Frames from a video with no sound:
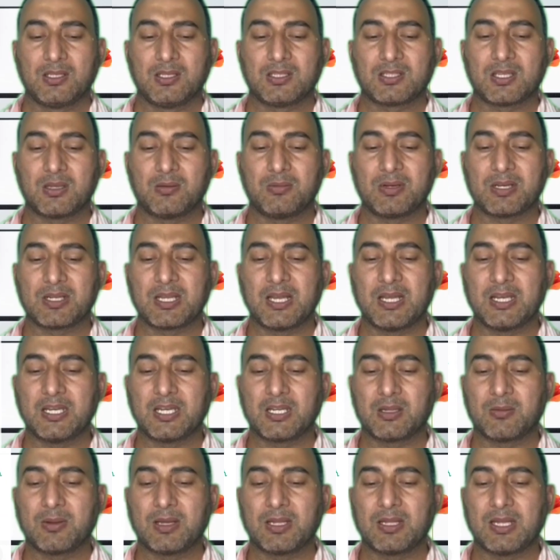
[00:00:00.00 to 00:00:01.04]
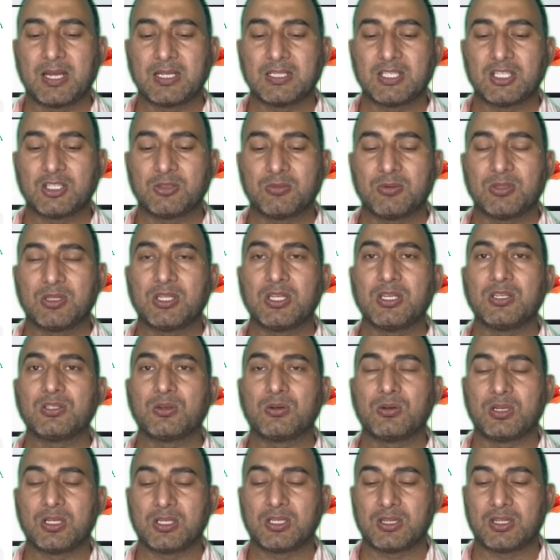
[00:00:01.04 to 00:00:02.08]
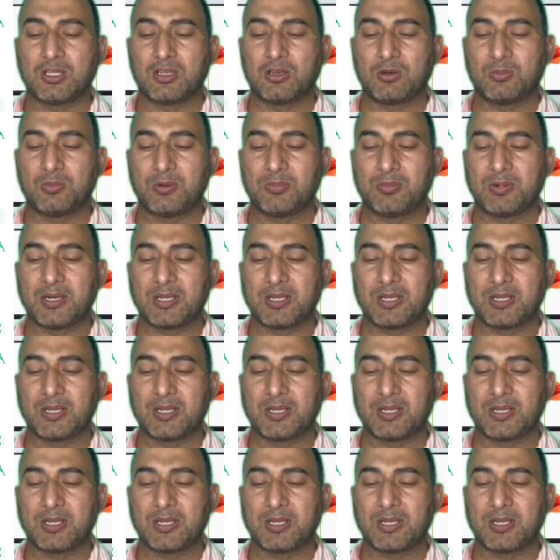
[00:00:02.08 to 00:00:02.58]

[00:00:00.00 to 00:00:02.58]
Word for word: इस खबर के आने के बाद आज इसमें तीन सौ उनहत्तर रूपये